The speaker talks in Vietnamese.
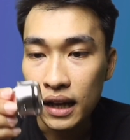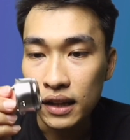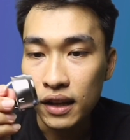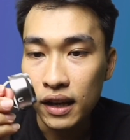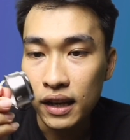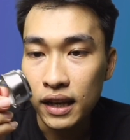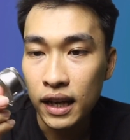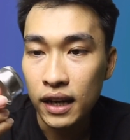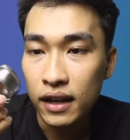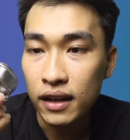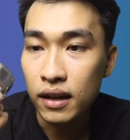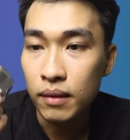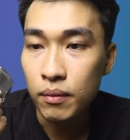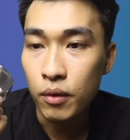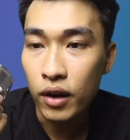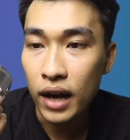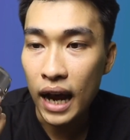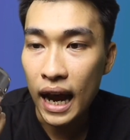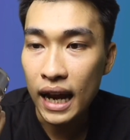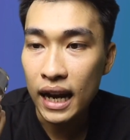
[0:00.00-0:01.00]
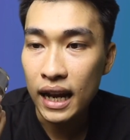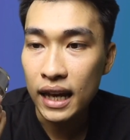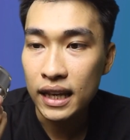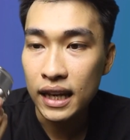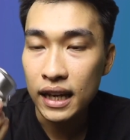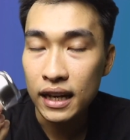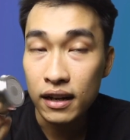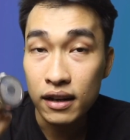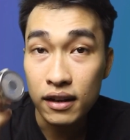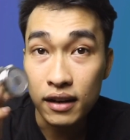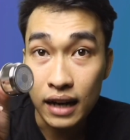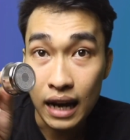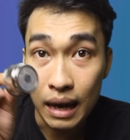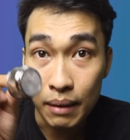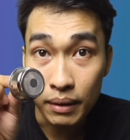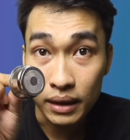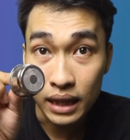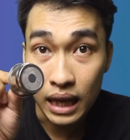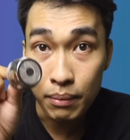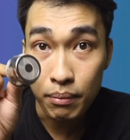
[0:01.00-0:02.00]
Tuy nhiên được một cái là gì, nó được
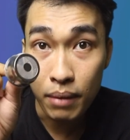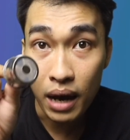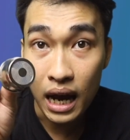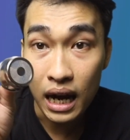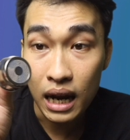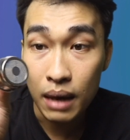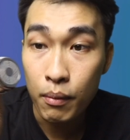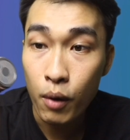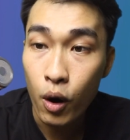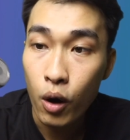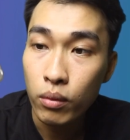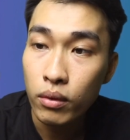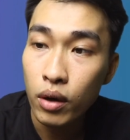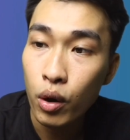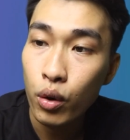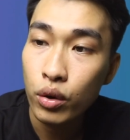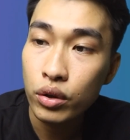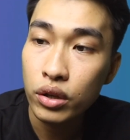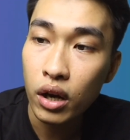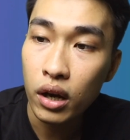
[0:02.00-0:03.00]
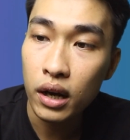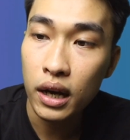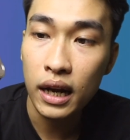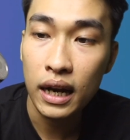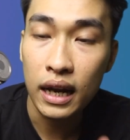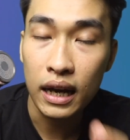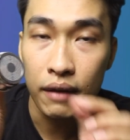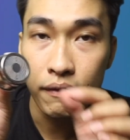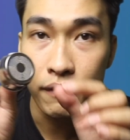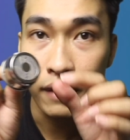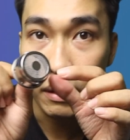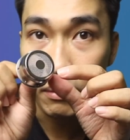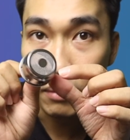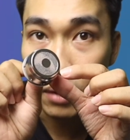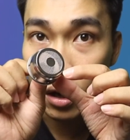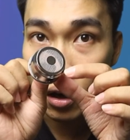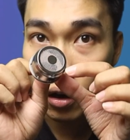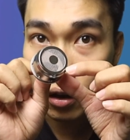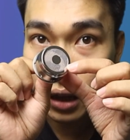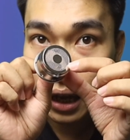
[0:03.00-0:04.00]
làm bằng thép 304 luôn, cho nên là cái việc mà
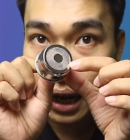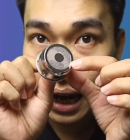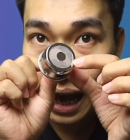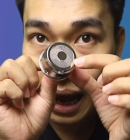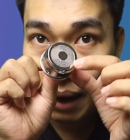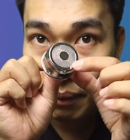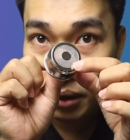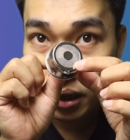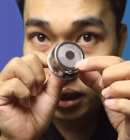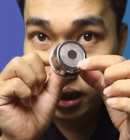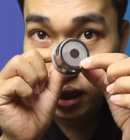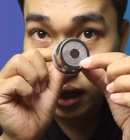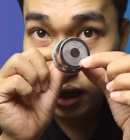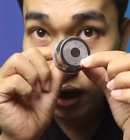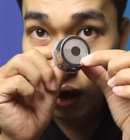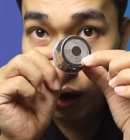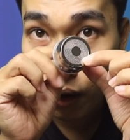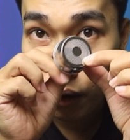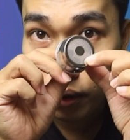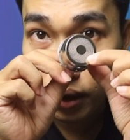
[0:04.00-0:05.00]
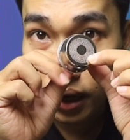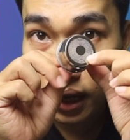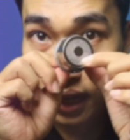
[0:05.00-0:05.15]
nó có thể làm được những cái lỗ này